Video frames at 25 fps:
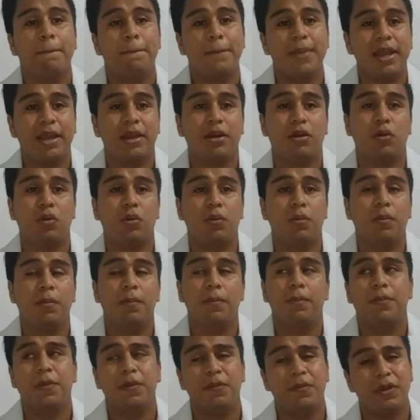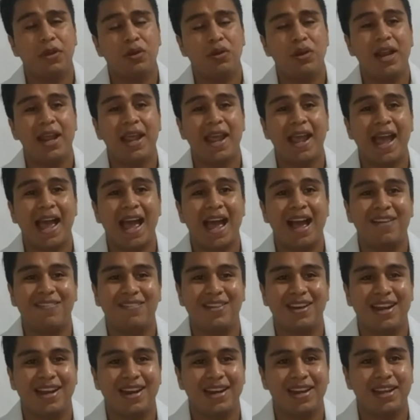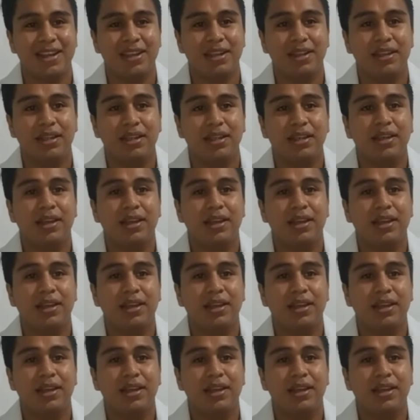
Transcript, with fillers: Pero primero les hablaré